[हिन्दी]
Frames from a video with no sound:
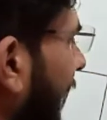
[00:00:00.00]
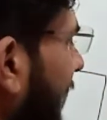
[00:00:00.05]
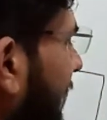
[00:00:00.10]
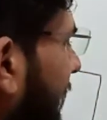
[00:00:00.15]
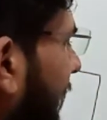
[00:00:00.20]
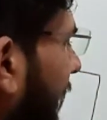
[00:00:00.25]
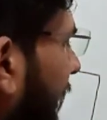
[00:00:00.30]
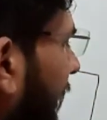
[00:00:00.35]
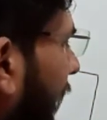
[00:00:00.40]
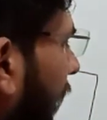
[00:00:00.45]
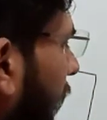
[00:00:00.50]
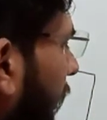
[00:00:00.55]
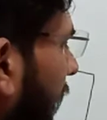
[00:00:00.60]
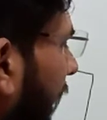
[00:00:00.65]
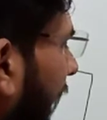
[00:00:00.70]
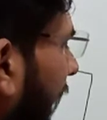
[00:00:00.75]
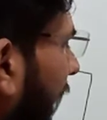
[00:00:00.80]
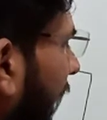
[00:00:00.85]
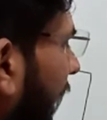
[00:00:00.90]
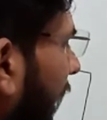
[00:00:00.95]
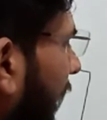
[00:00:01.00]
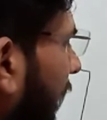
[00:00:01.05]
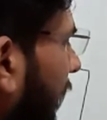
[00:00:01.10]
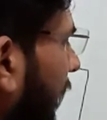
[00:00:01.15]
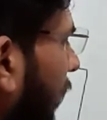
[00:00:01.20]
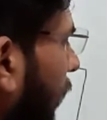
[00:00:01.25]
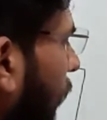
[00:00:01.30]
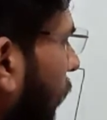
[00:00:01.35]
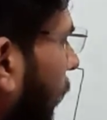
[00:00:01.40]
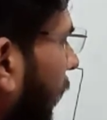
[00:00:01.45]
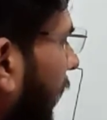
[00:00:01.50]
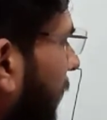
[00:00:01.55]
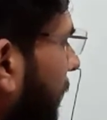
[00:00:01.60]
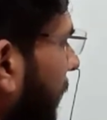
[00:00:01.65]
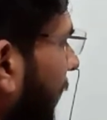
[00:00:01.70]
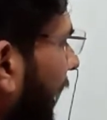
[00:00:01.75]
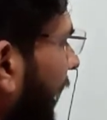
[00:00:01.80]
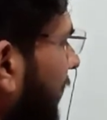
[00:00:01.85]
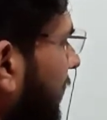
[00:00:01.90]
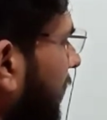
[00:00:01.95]
चार्ज कितना हो जाएगा Q1 वन
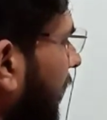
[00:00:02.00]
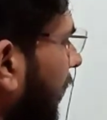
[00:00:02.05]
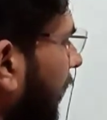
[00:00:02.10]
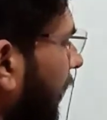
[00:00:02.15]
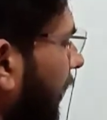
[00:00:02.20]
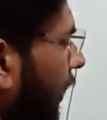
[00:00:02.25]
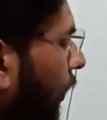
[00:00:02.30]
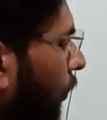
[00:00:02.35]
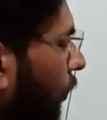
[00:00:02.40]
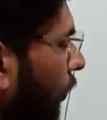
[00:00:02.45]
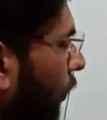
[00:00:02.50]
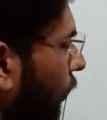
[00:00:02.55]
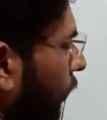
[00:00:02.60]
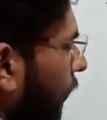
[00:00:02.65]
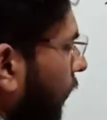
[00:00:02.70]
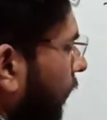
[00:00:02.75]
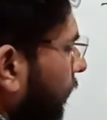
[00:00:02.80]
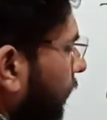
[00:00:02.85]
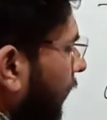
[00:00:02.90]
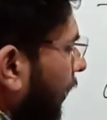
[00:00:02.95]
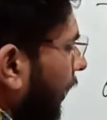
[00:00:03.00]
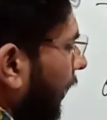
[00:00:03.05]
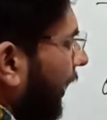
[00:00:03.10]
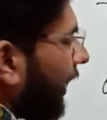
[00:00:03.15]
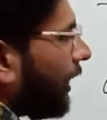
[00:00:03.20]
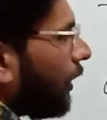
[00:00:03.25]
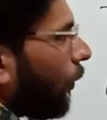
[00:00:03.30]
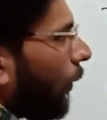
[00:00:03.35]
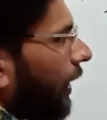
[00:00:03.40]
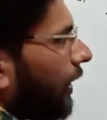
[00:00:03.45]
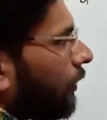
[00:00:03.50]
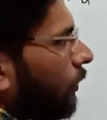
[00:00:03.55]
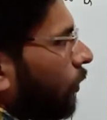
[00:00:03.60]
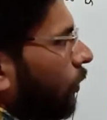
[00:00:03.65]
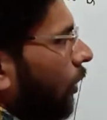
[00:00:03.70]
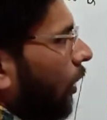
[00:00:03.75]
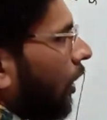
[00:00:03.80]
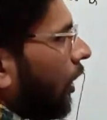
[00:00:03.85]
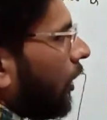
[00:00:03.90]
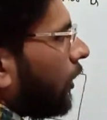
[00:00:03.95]
प्लस क्यू इक्वल टू
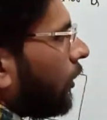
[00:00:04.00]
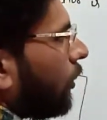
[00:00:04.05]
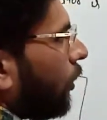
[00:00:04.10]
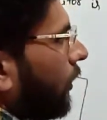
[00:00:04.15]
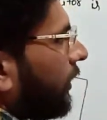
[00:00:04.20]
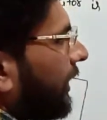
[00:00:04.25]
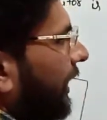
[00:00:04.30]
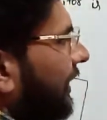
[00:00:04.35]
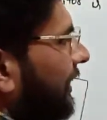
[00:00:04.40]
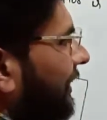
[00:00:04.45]
टोटल